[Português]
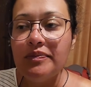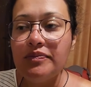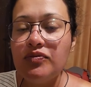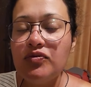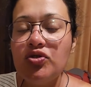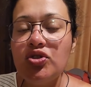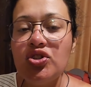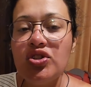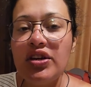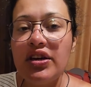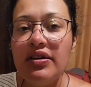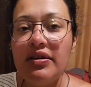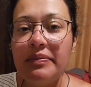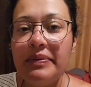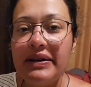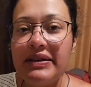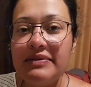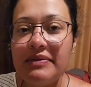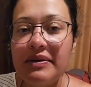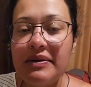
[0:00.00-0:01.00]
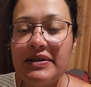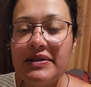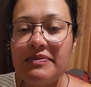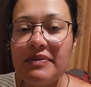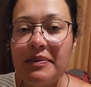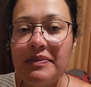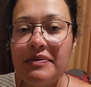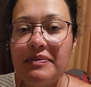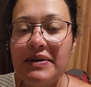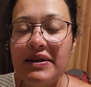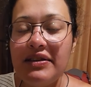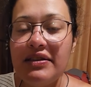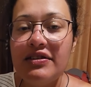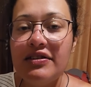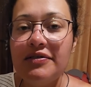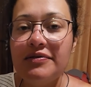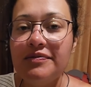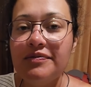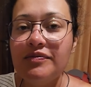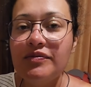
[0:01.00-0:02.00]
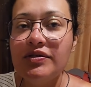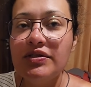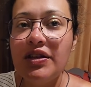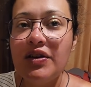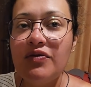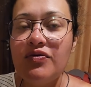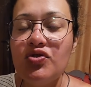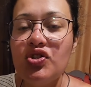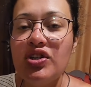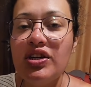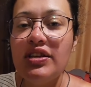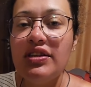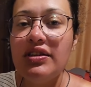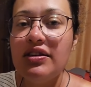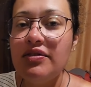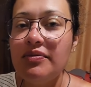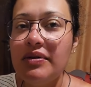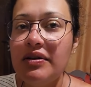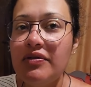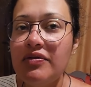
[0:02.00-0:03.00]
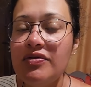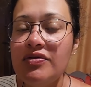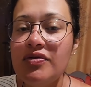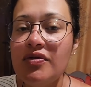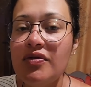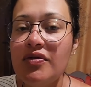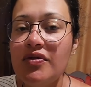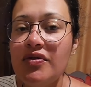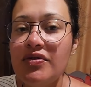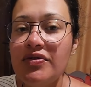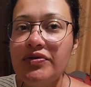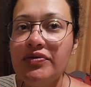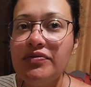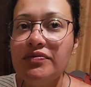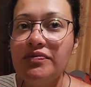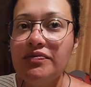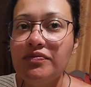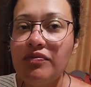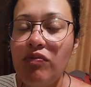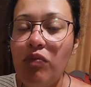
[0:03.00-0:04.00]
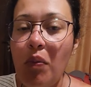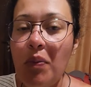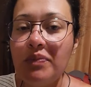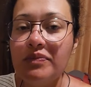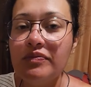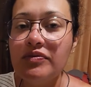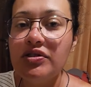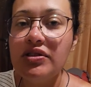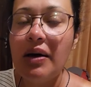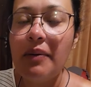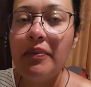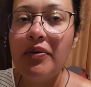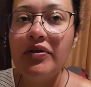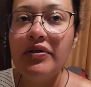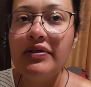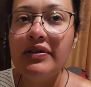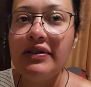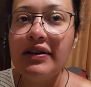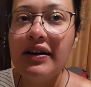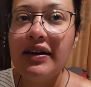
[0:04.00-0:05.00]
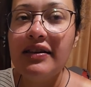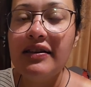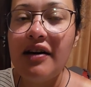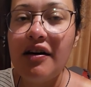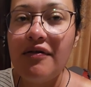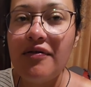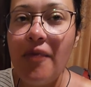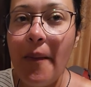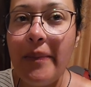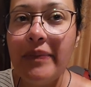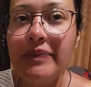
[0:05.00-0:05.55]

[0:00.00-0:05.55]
um cheiro. Parece mais uma pimenta, tem um cheirinho bem gostoso, um, um sabor agradável.